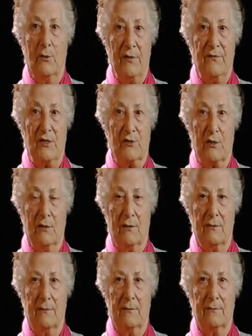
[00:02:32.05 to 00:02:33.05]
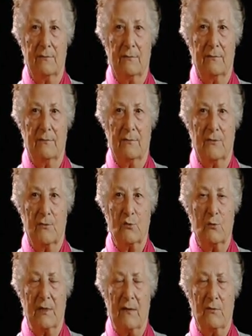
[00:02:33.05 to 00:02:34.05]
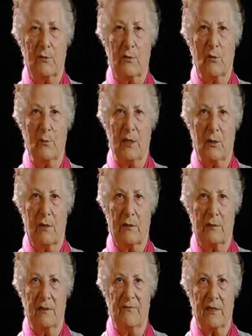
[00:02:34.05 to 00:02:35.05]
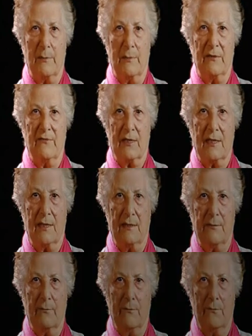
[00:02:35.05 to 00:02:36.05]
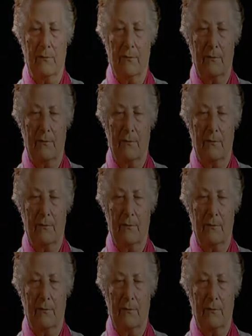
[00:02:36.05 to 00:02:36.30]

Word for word: L'ho rivisto sul tavolo dell'obitorio del Fate Bene Fratelli.